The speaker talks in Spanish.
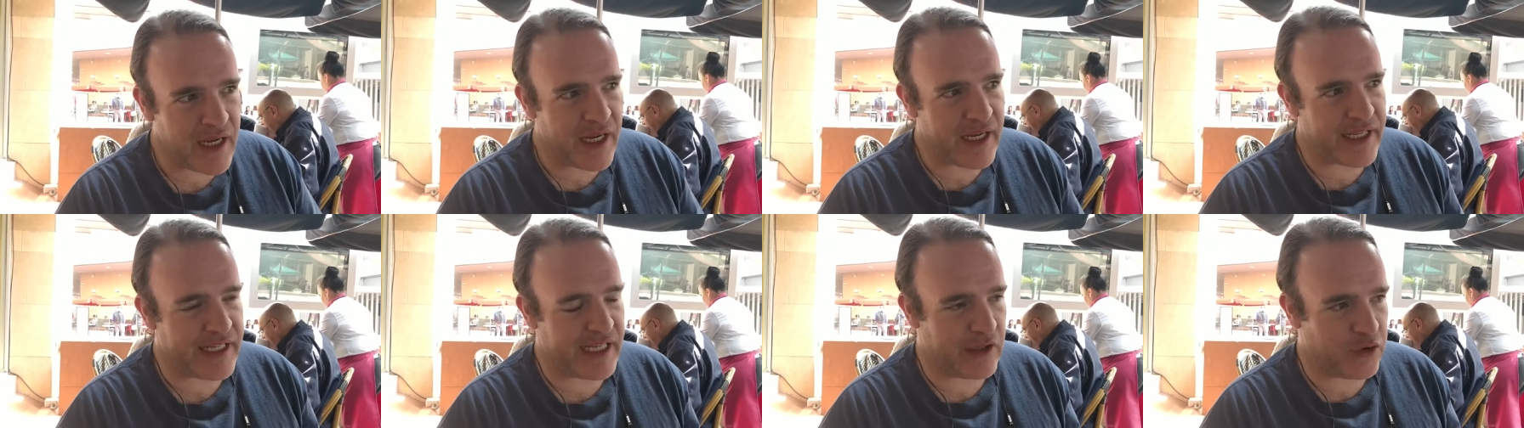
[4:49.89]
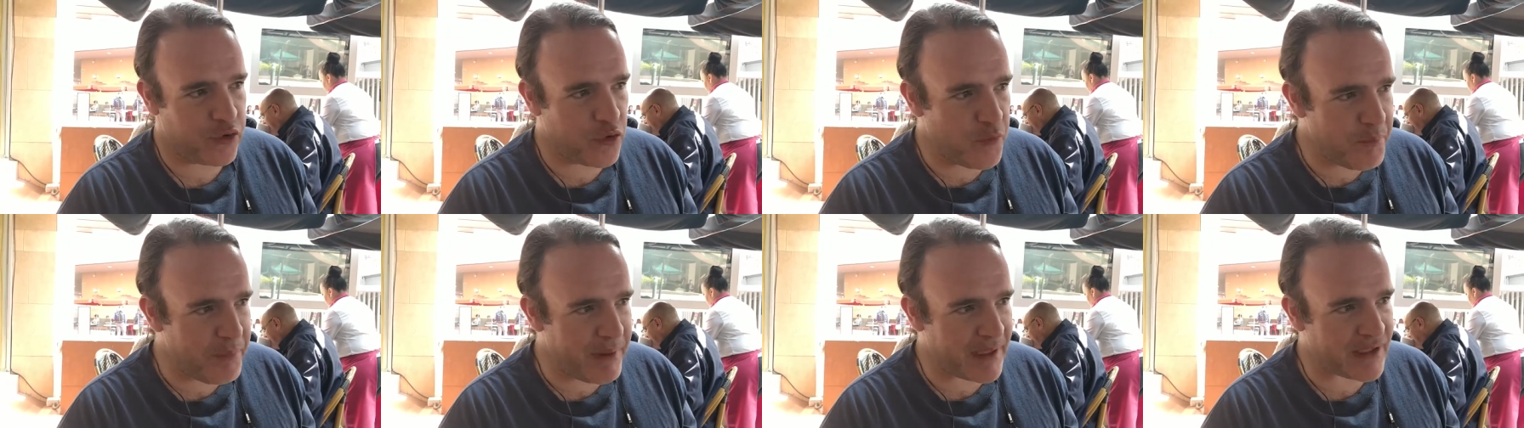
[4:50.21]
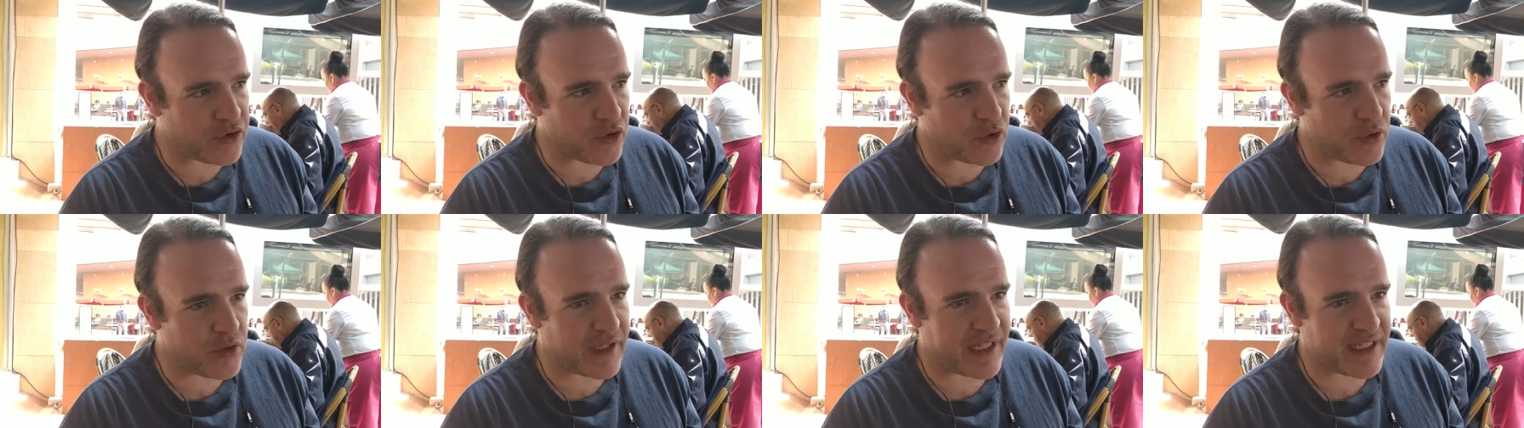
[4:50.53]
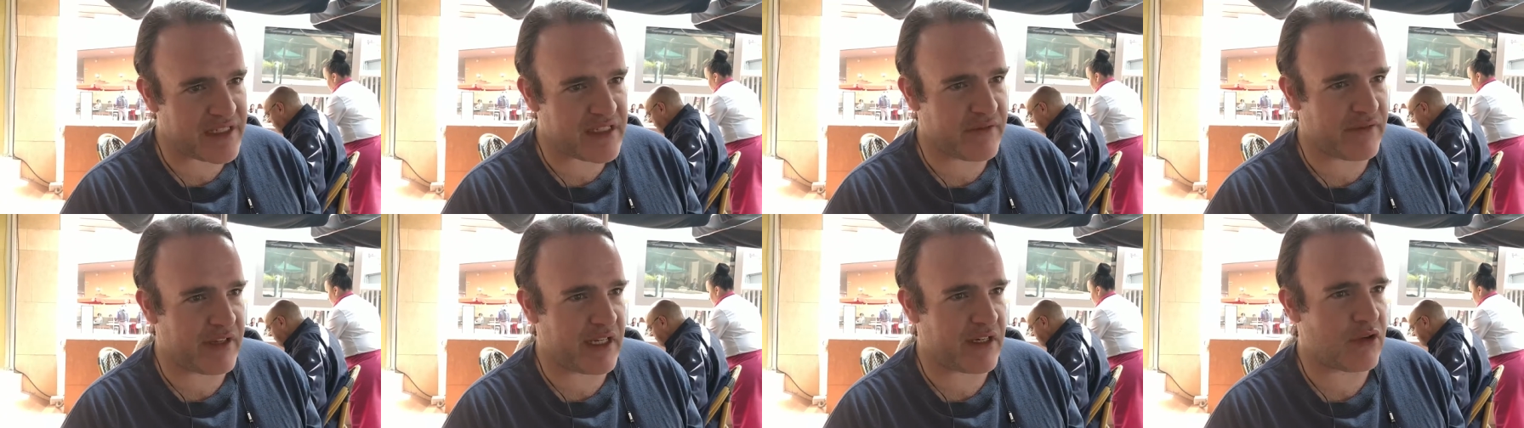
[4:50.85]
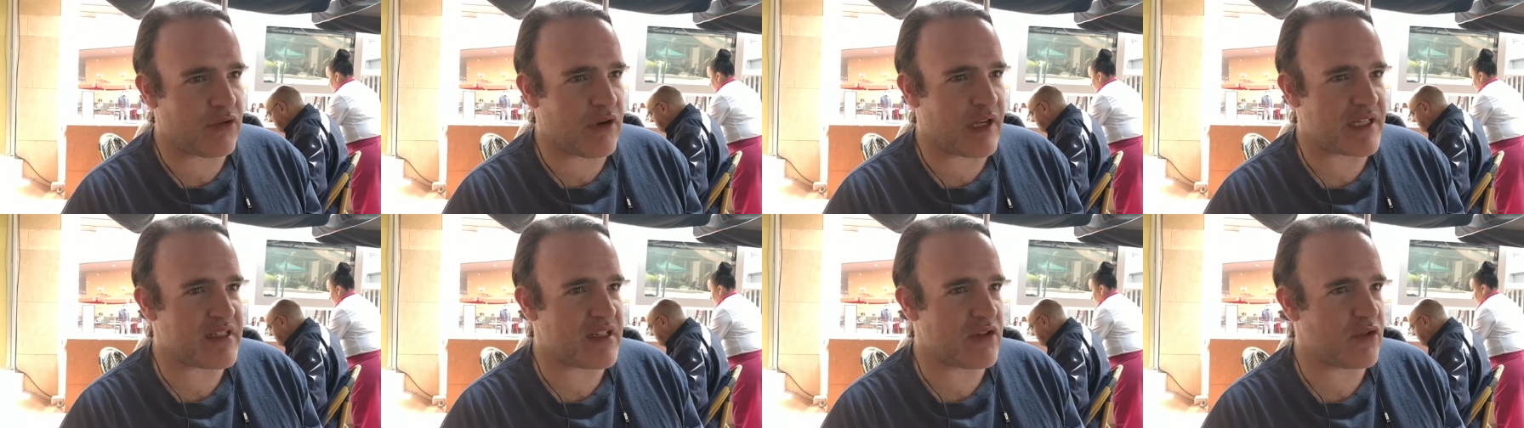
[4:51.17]
y el Doom Patrol, que si bien
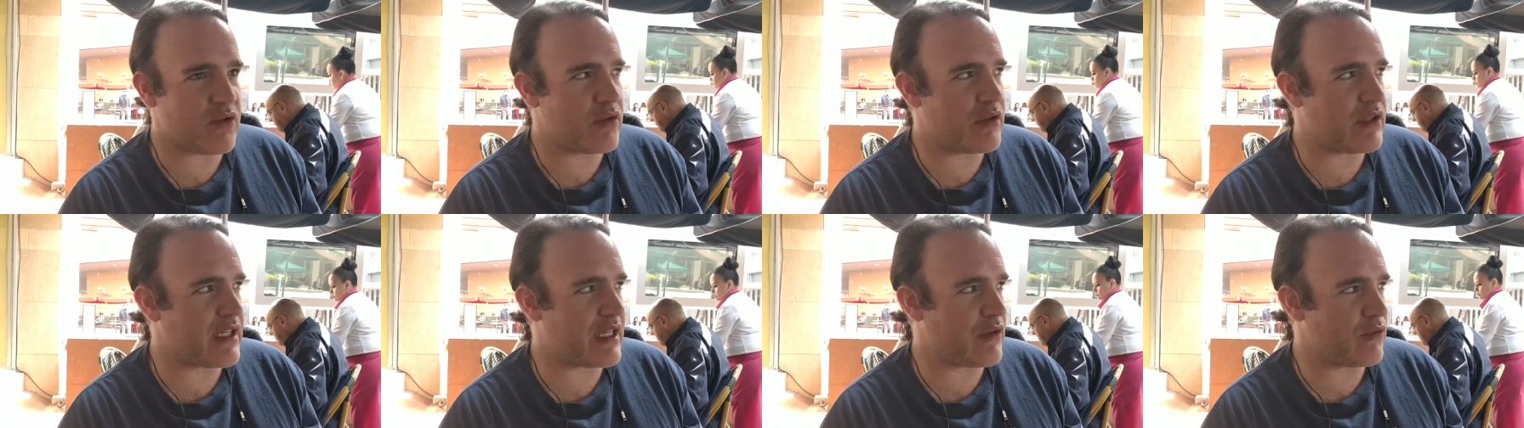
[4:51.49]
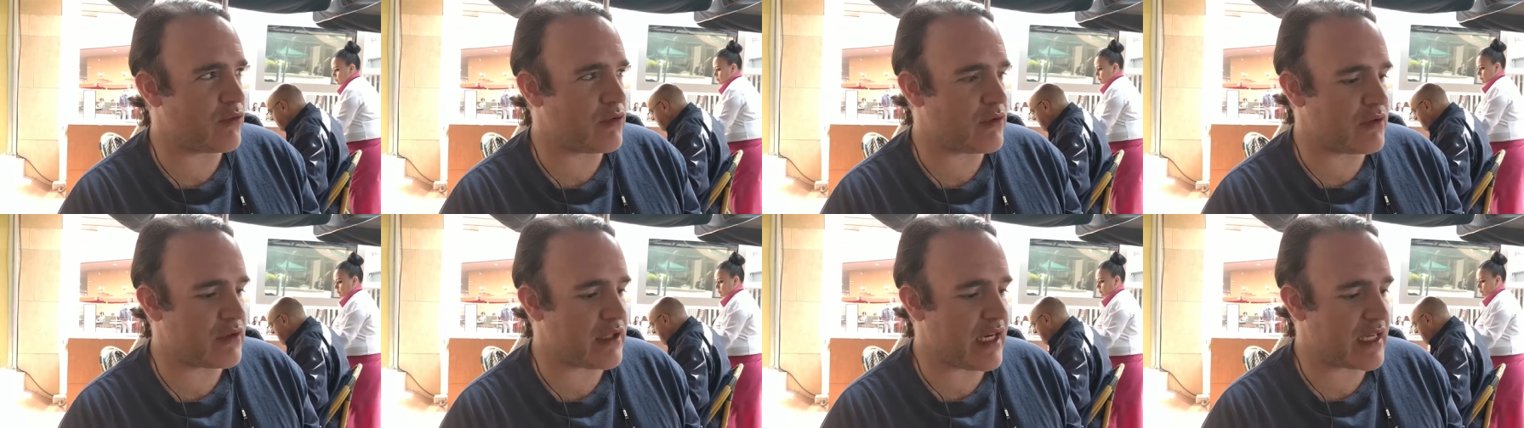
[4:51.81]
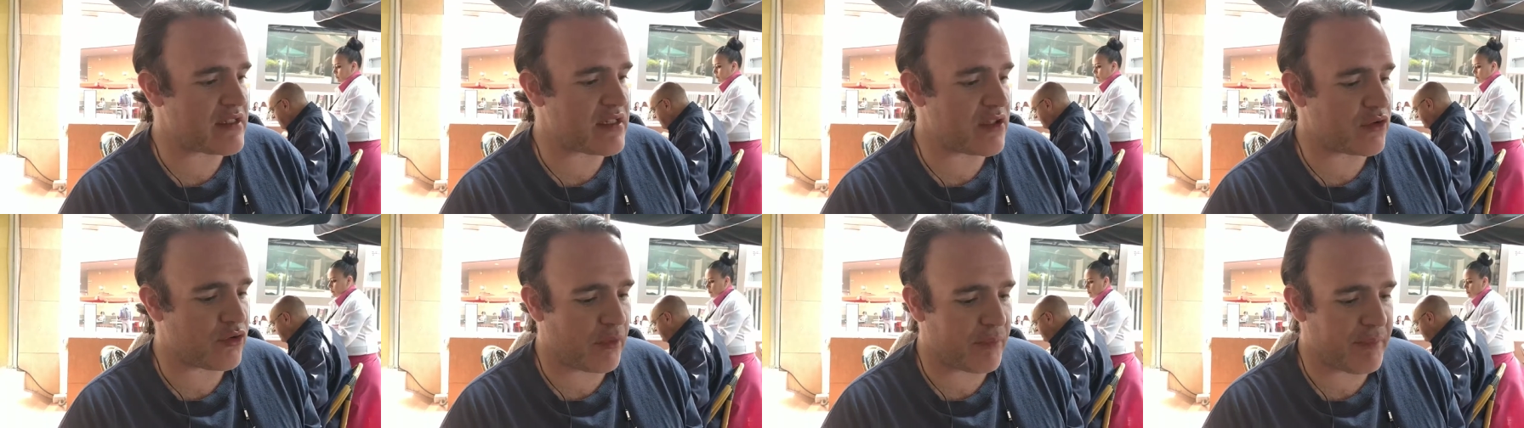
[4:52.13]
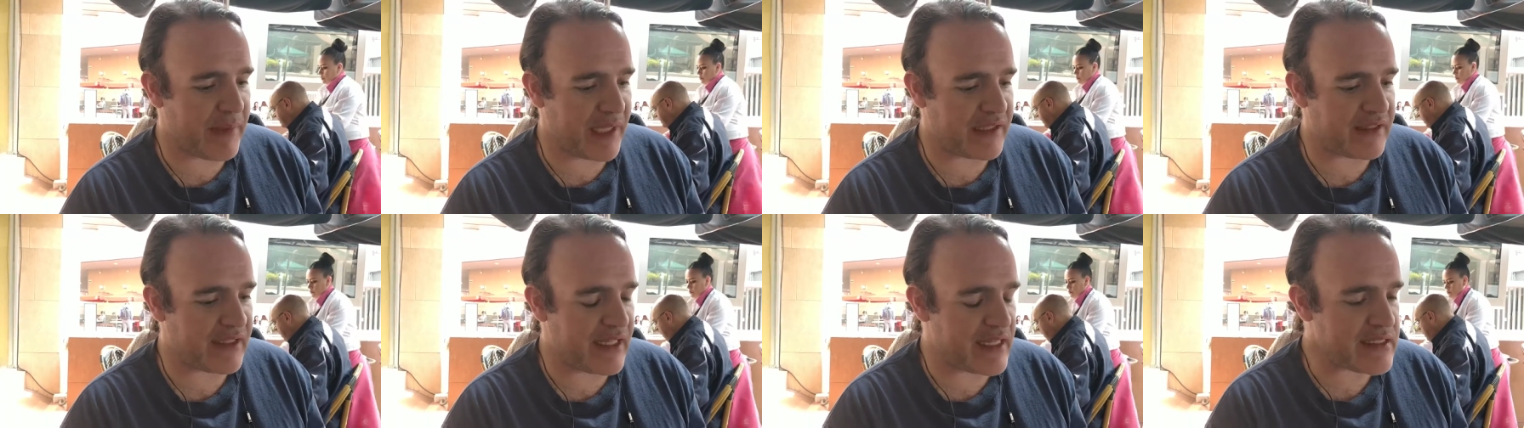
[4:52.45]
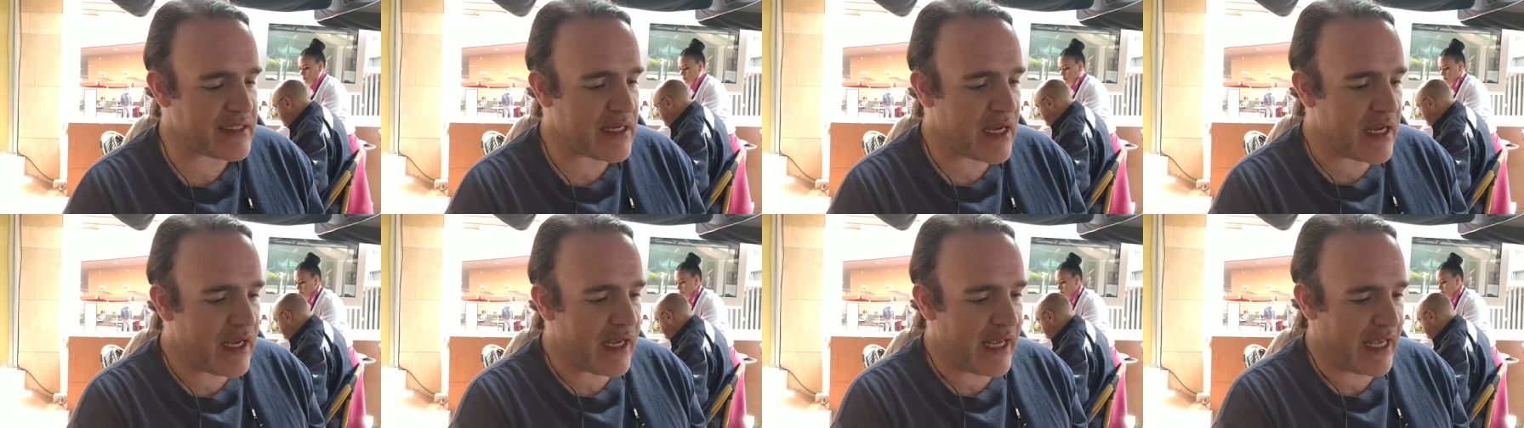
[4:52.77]
no ha sido un, éxito en ventas,